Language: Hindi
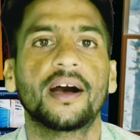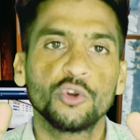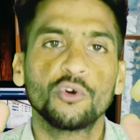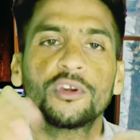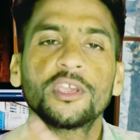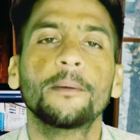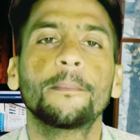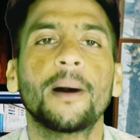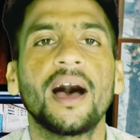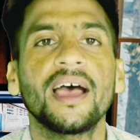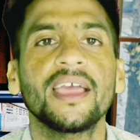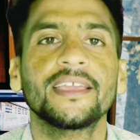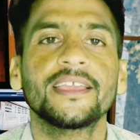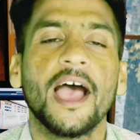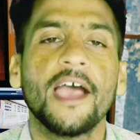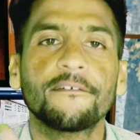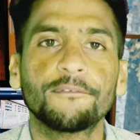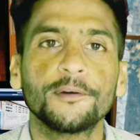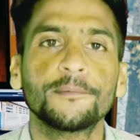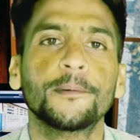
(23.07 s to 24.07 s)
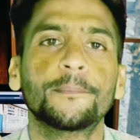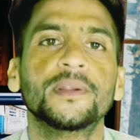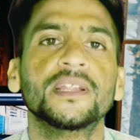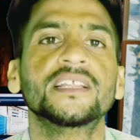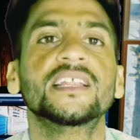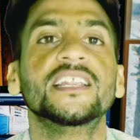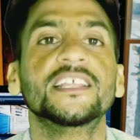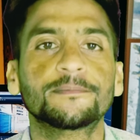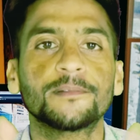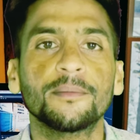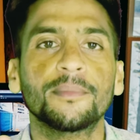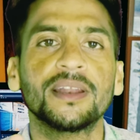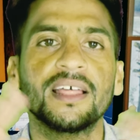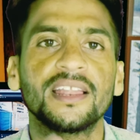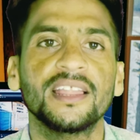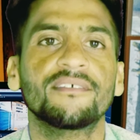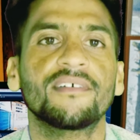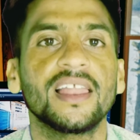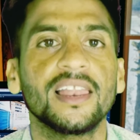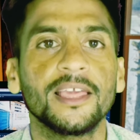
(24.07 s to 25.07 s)
क्योंकि भाई आईफोन 15 की डिस्प्ले
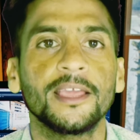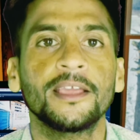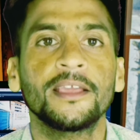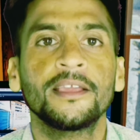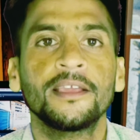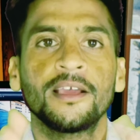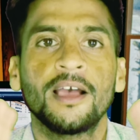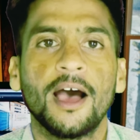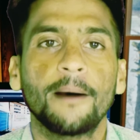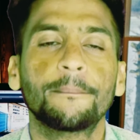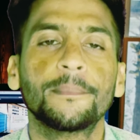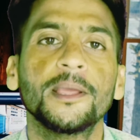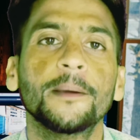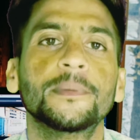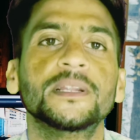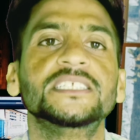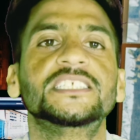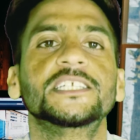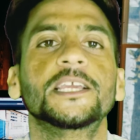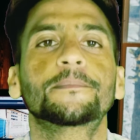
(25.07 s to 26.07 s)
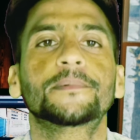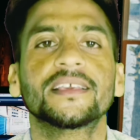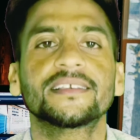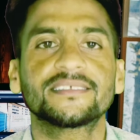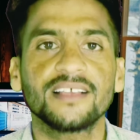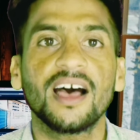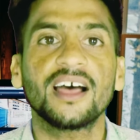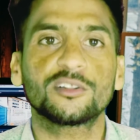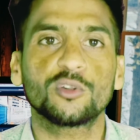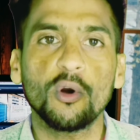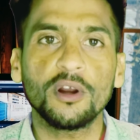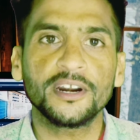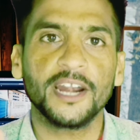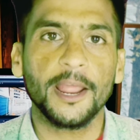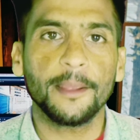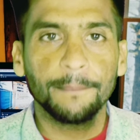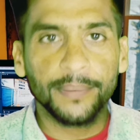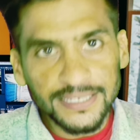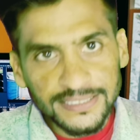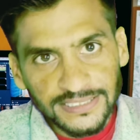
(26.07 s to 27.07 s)
बनाने वाले अपनी अपनी जेब के साथ लॉन्ग
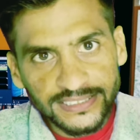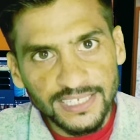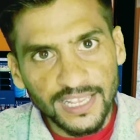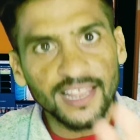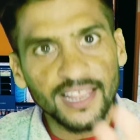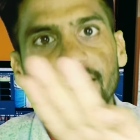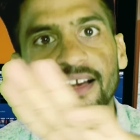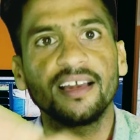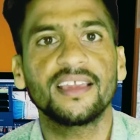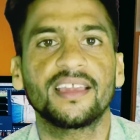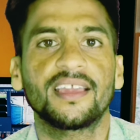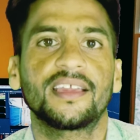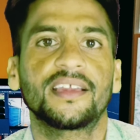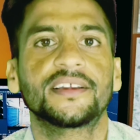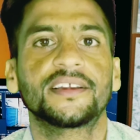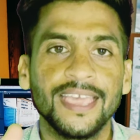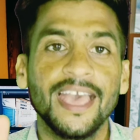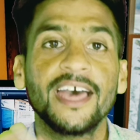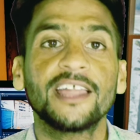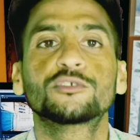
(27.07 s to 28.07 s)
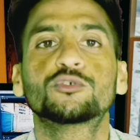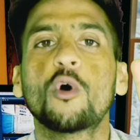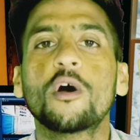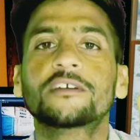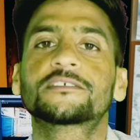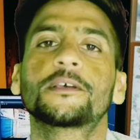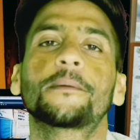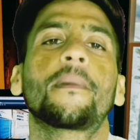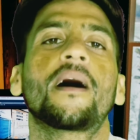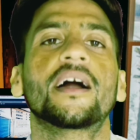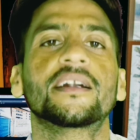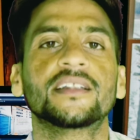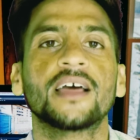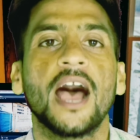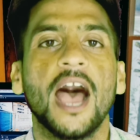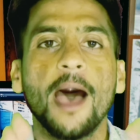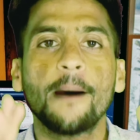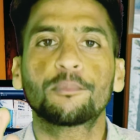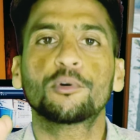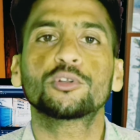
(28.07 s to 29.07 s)
ड्राइव पे चले गए हैं खैर जोक सपाट
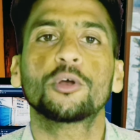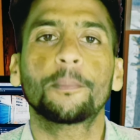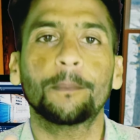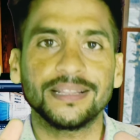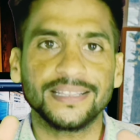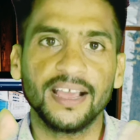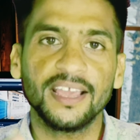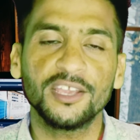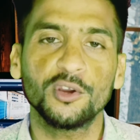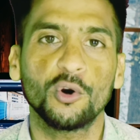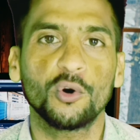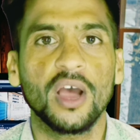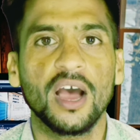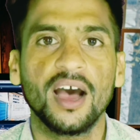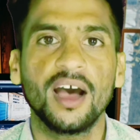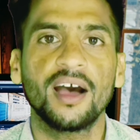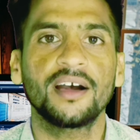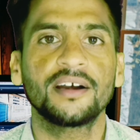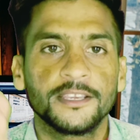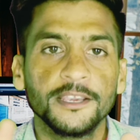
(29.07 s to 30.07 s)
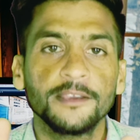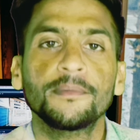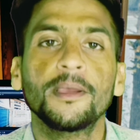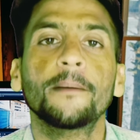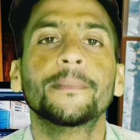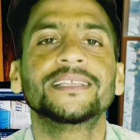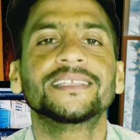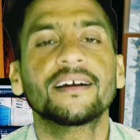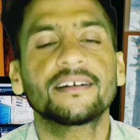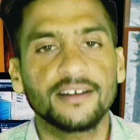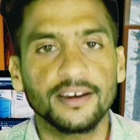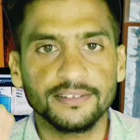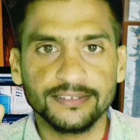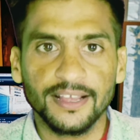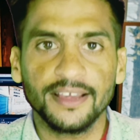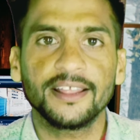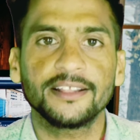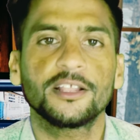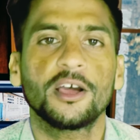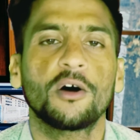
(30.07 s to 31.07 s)
आपको तो पता ही होगा कि मैं मजाक
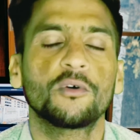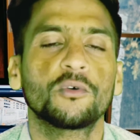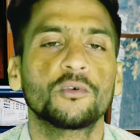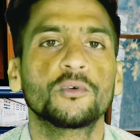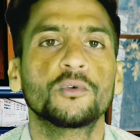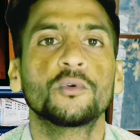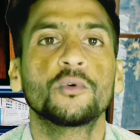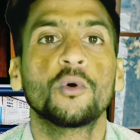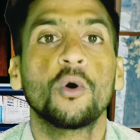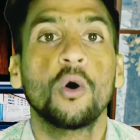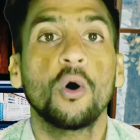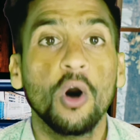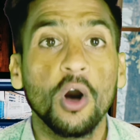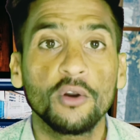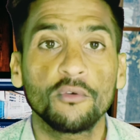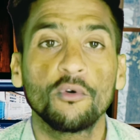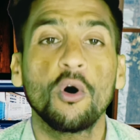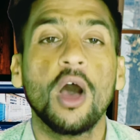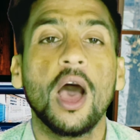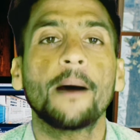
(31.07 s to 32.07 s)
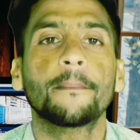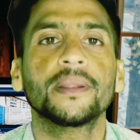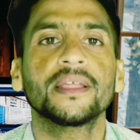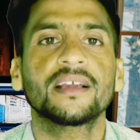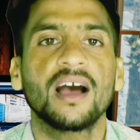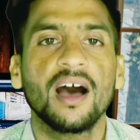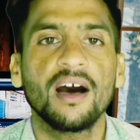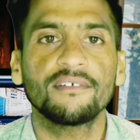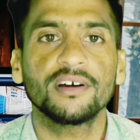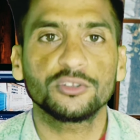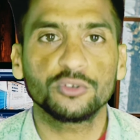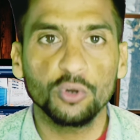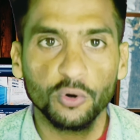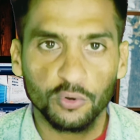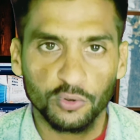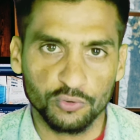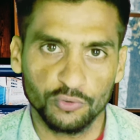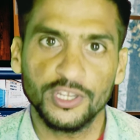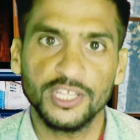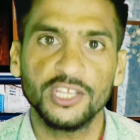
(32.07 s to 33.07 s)
करता रहता हूँ और वो आपने कहावत
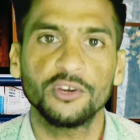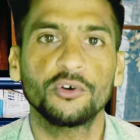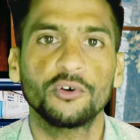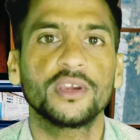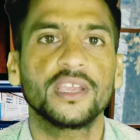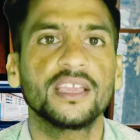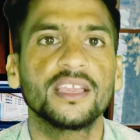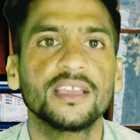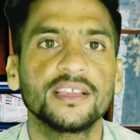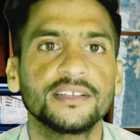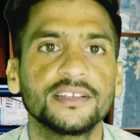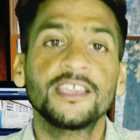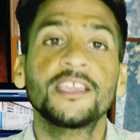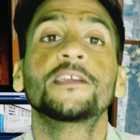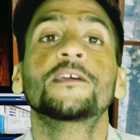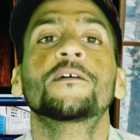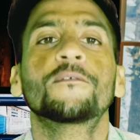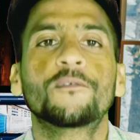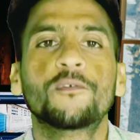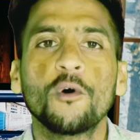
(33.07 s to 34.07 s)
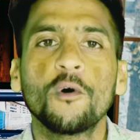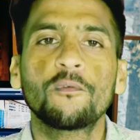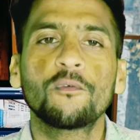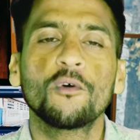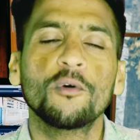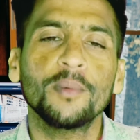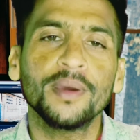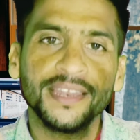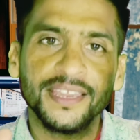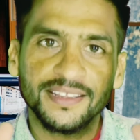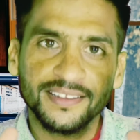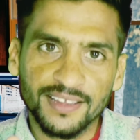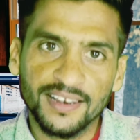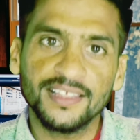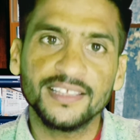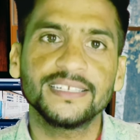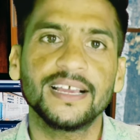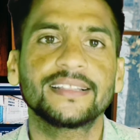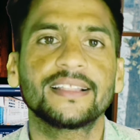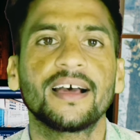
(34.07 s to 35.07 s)
तो सुनी होगी कि फ्लो फ्लो में
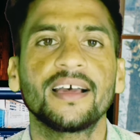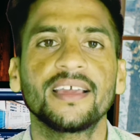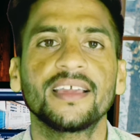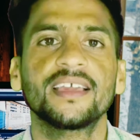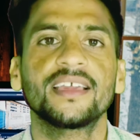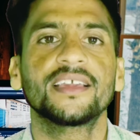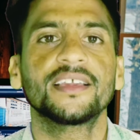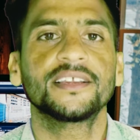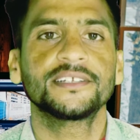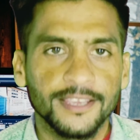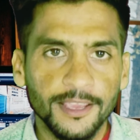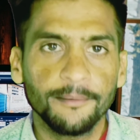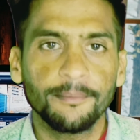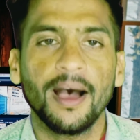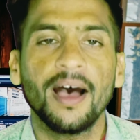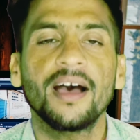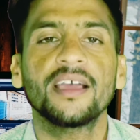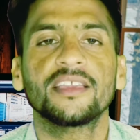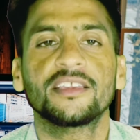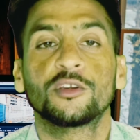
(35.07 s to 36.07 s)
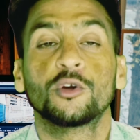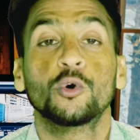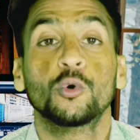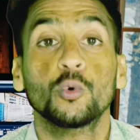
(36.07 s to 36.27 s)
निकल ही जाता है कि भाई